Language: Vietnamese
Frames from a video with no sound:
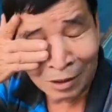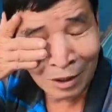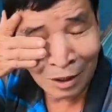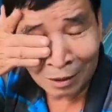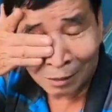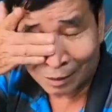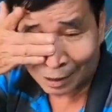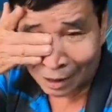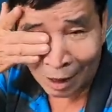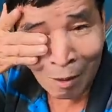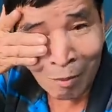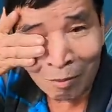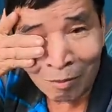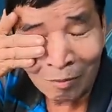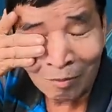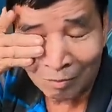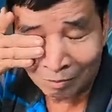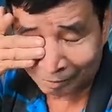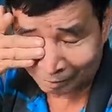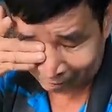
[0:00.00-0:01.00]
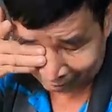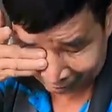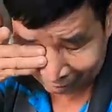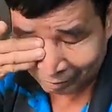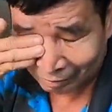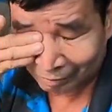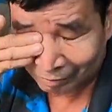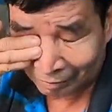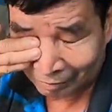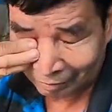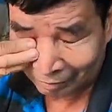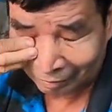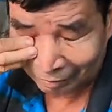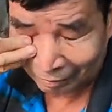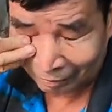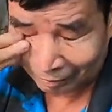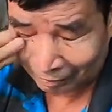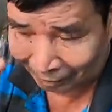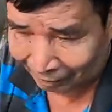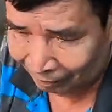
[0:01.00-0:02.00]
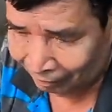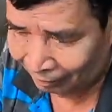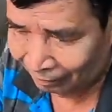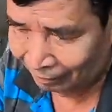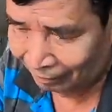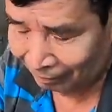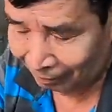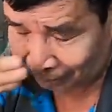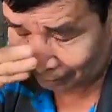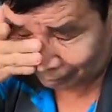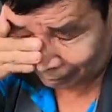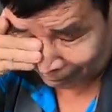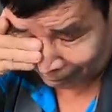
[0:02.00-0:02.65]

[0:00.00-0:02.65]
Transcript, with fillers: được không được hả khóc hả chú ừ.